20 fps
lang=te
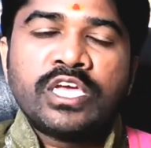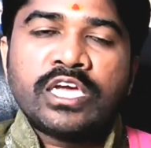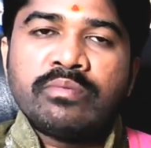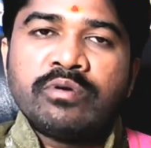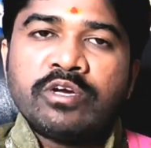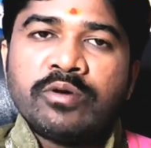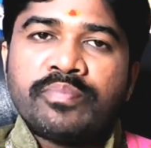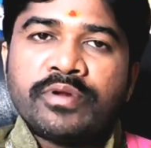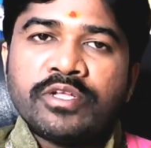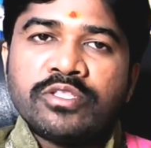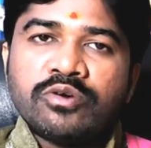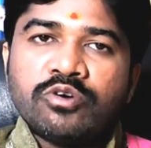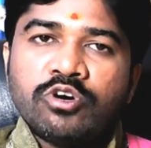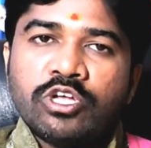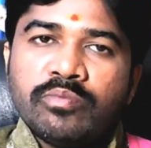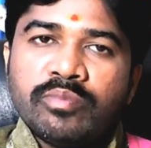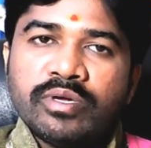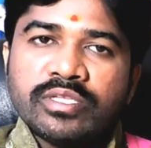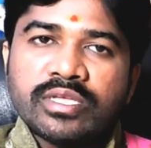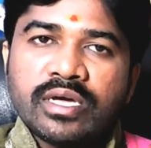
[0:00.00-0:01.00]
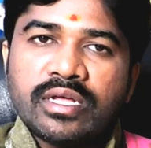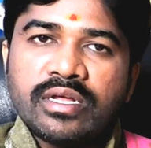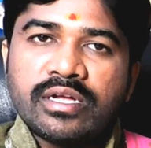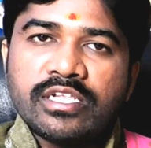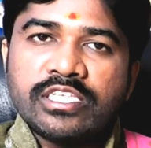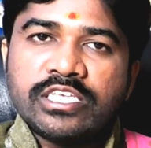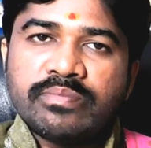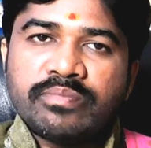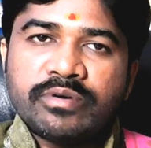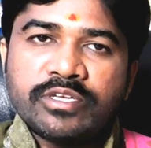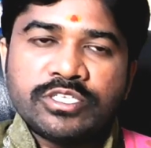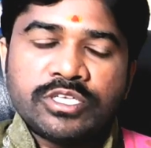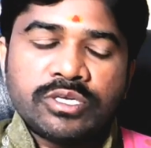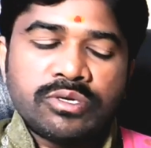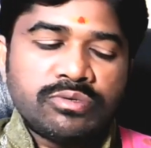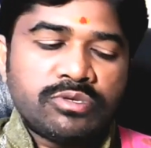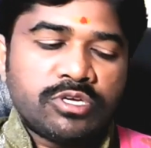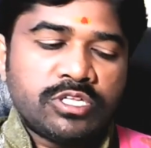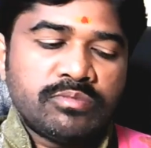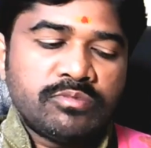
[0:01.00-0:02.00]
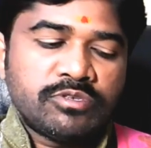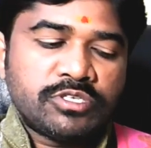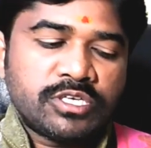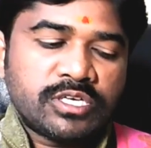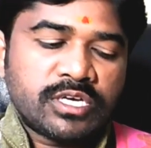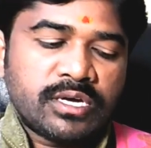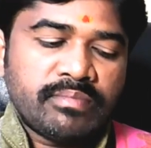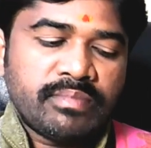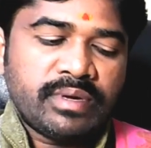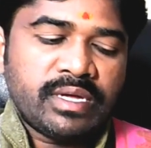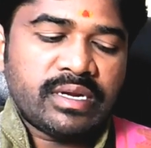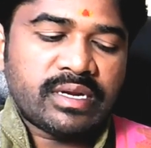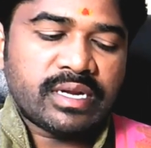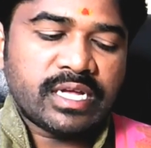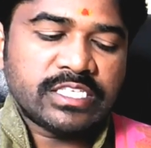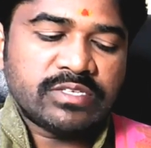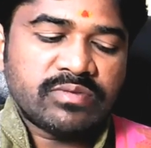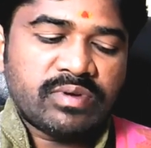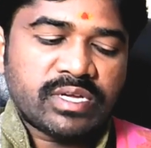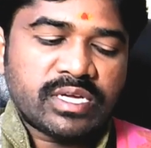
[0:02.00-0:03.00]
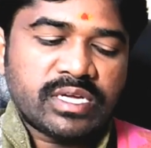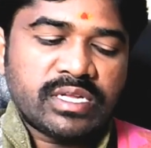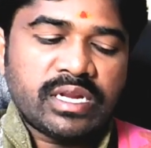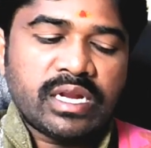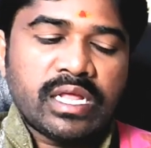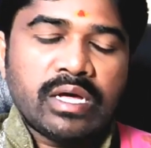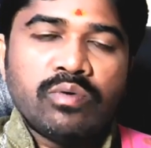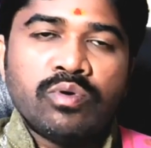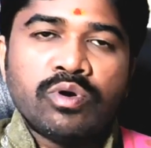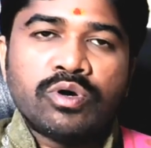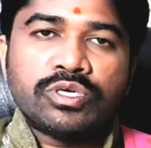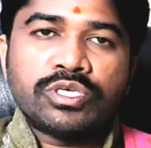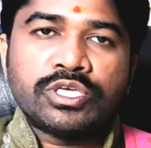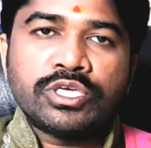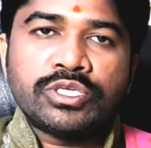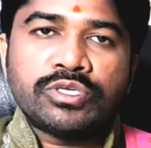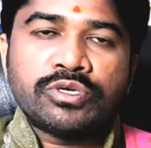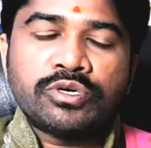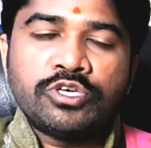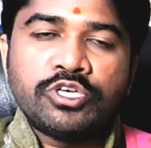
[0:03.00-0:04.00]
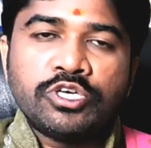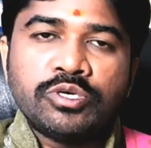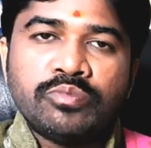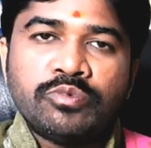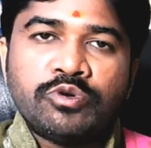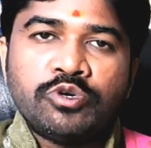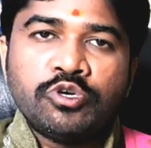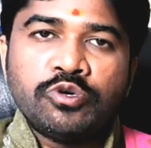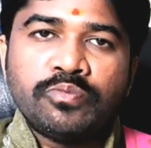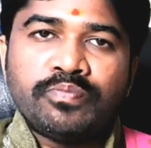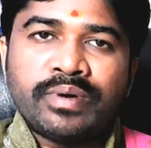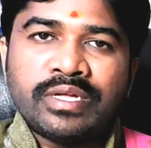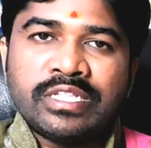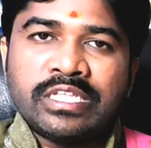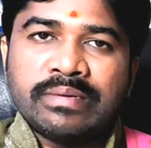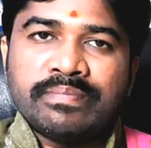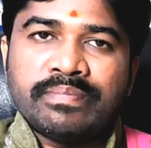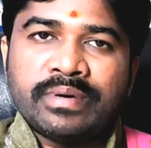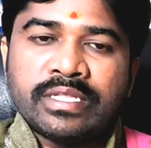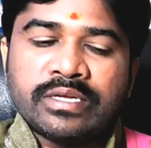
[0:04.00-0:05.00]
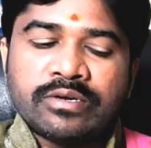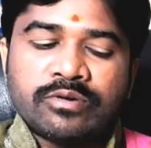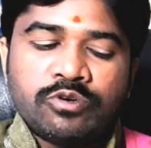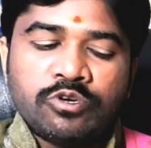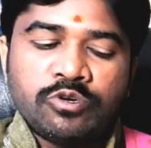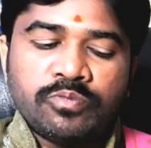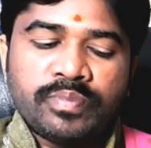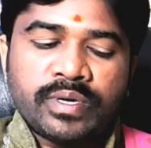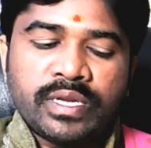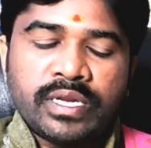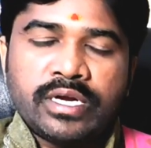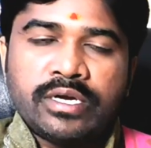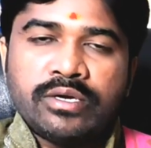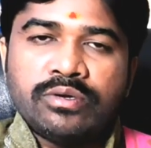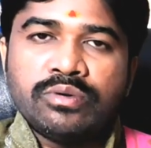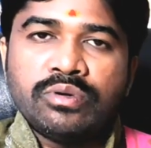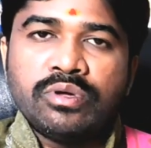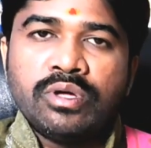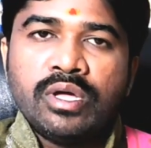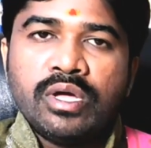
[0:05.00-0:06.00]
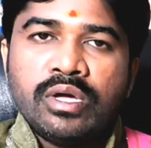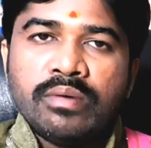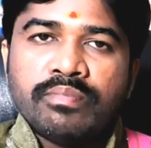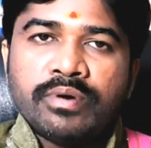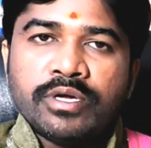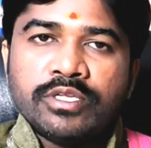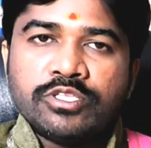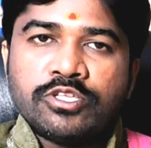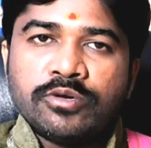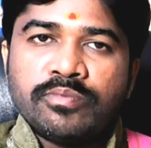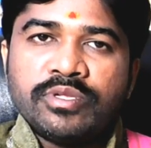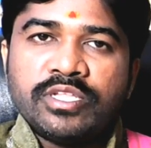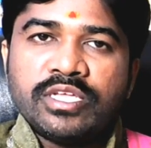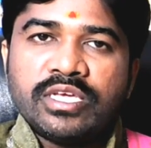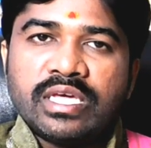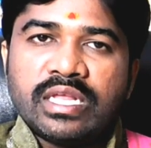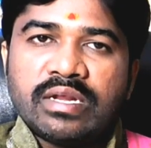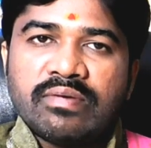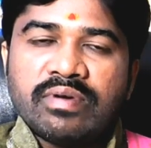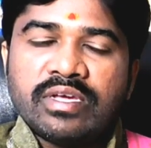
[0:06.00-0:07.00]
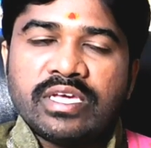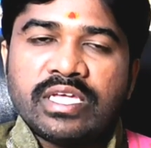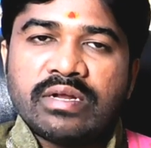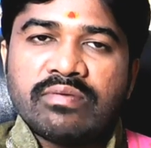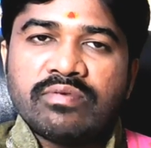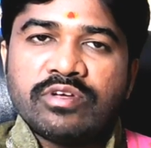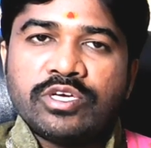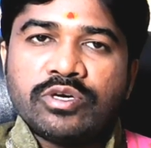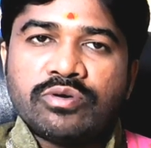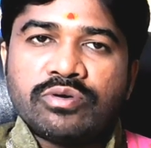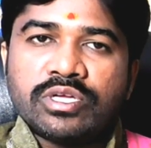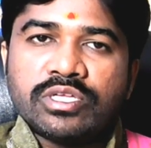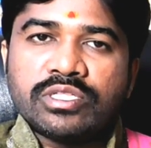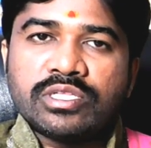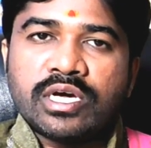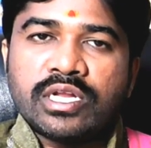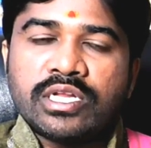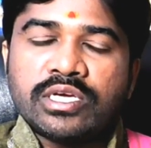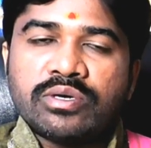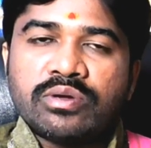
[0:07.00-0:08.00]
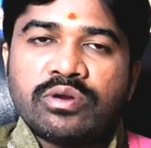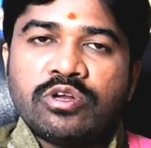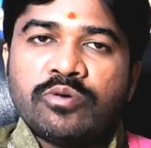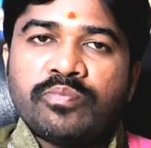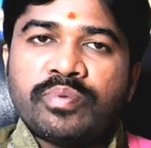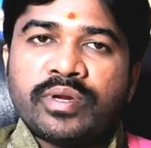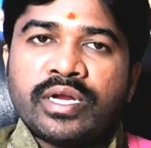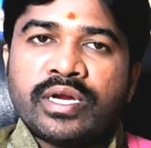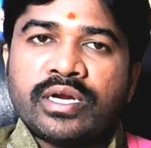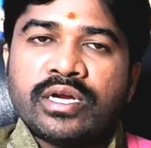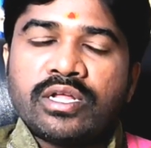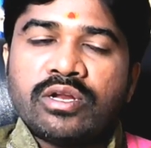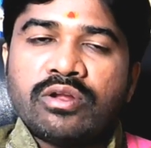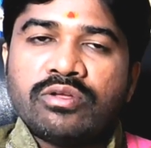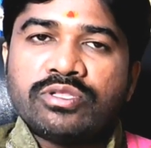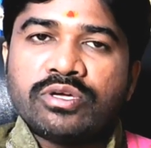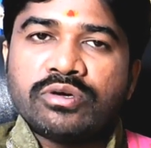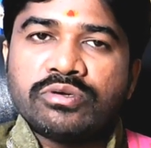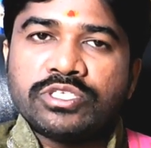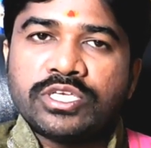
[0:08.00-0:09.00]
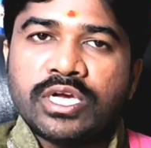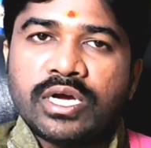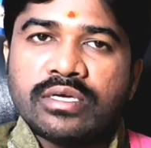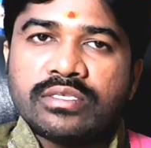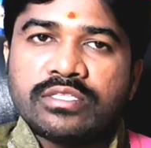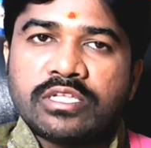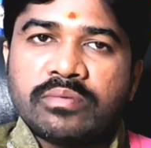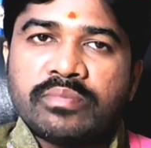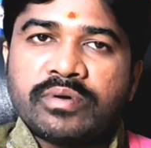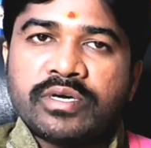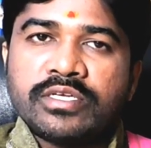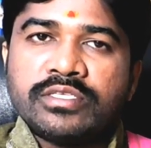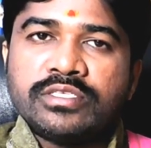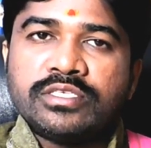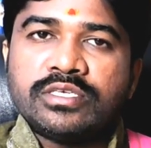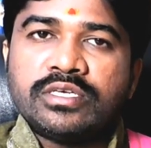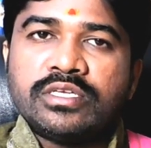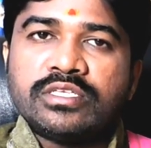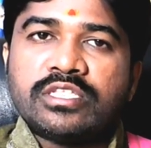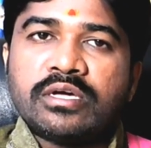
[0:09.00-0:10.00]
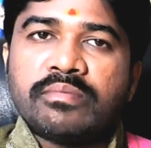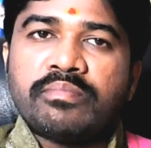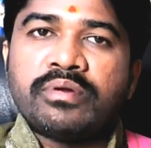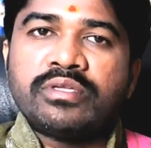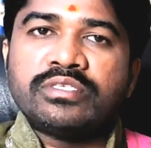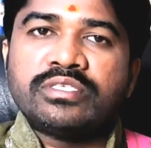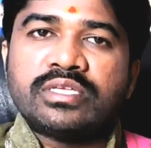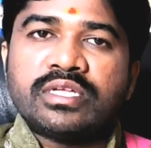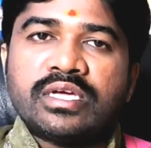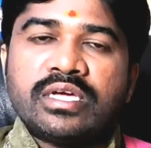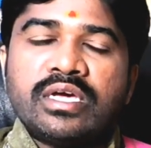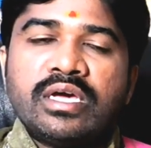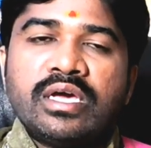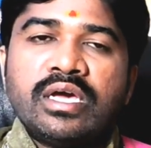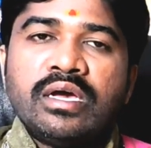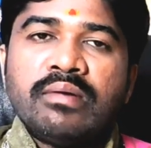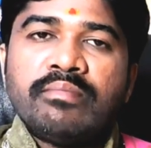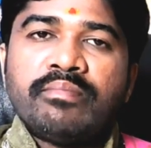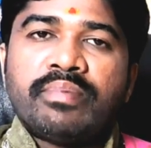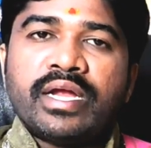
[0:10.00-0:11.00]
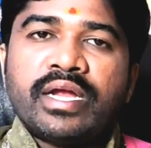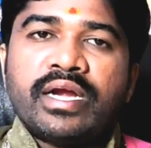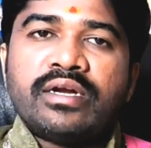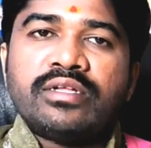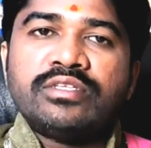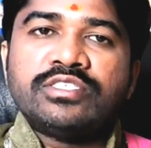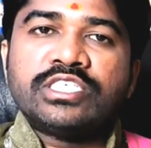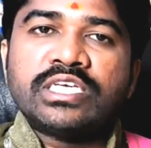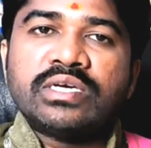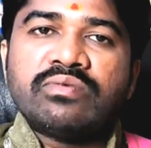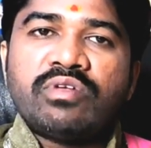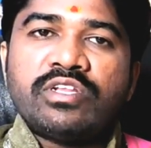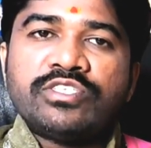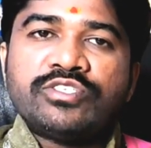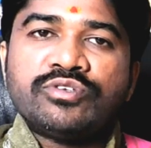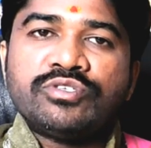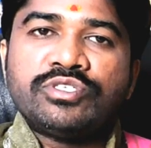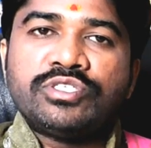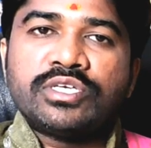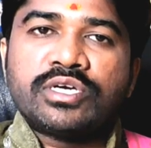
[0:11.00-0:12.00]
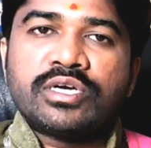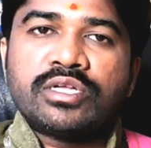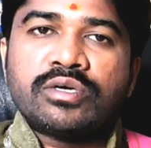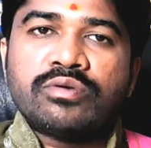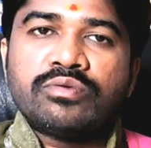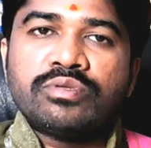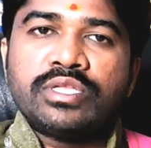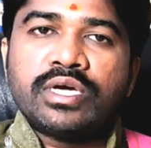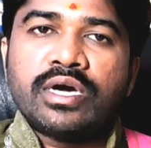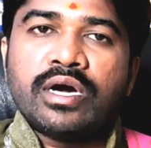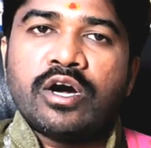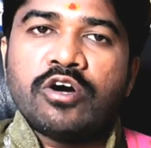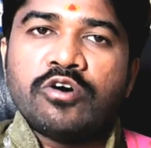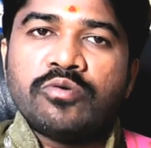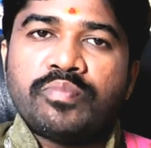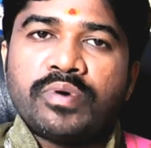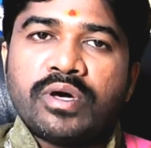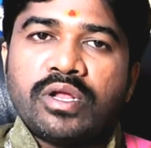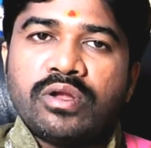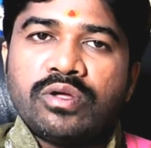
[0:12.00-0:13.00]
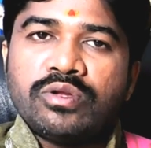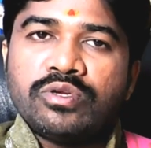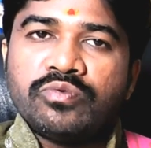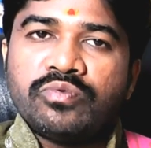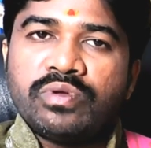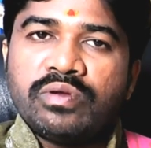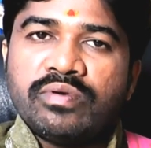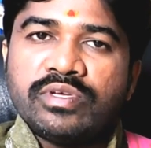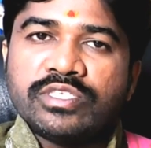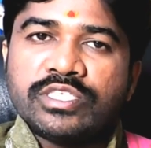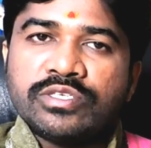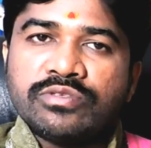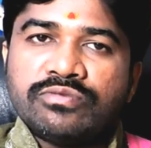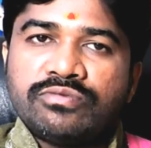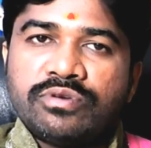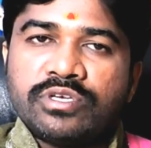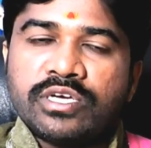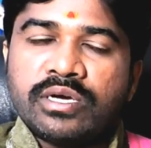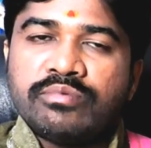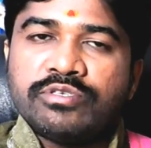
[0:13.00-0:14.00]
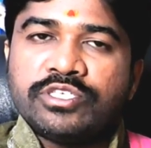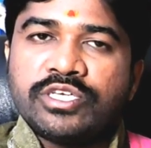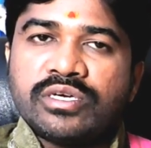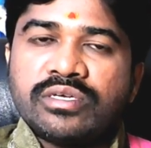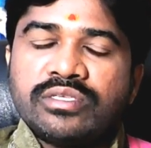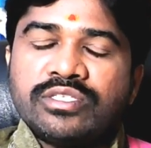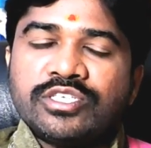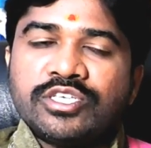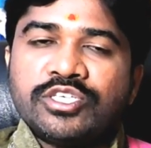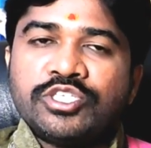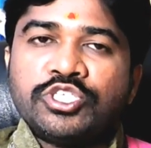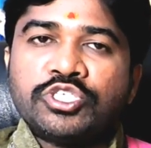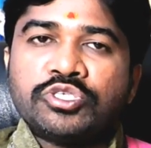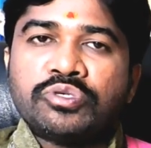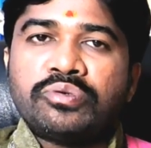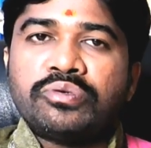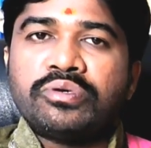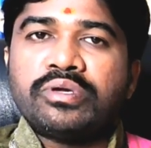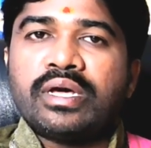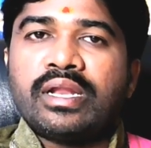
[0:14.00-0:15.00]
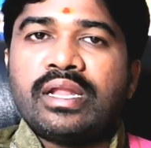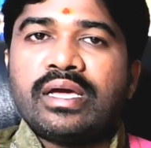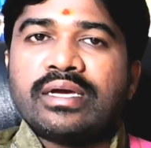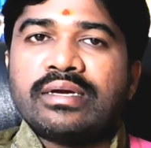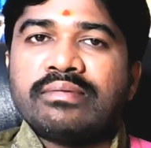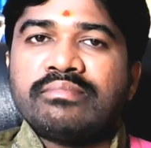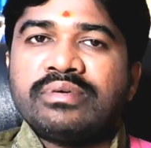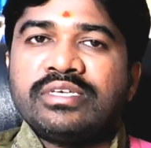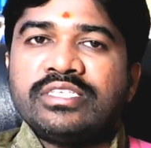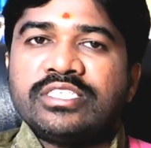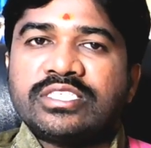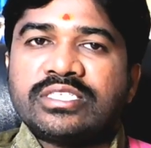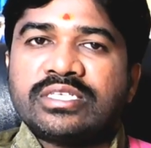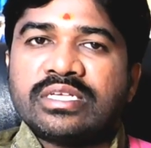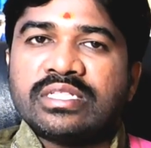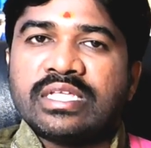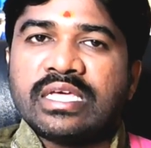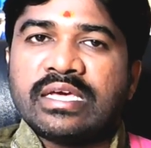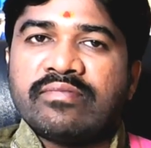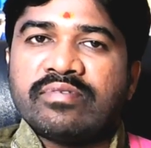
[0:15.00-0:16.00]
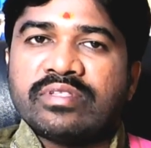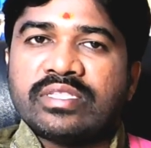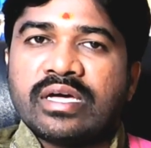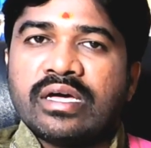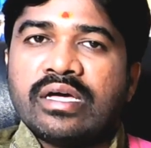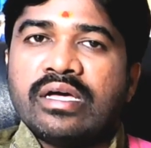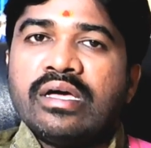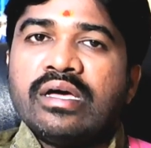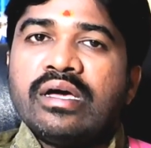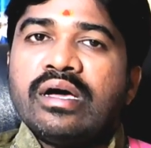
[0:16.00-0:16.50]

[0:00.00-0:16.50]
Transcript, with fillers: ఇక మీకు ప్రతికూలమైన తారీఖులు చెప్పడం జరుగుతుంది ముఖ్యంగా మీన్ రాశి వారికి నెల ఒకటి రెండు మూడు పది పదకొండు పన్నెండు పంతొమ్మిది ఇరవై ఇరవై ఒకటి తారీఖుల్లో ప్రయాణాల్లో తగు జాగ్రత్తలు పాటించండి తప్పనిసరి ప్రయాణం చేయవలసి వస్తే కనుక కొద్దిగా ఆవుపాల్లో నువ్వులు వేసి ఈశ్వరుడికి అభిషేకం చేయించుకోండి అలాగే మీ ఇష్ట దేవత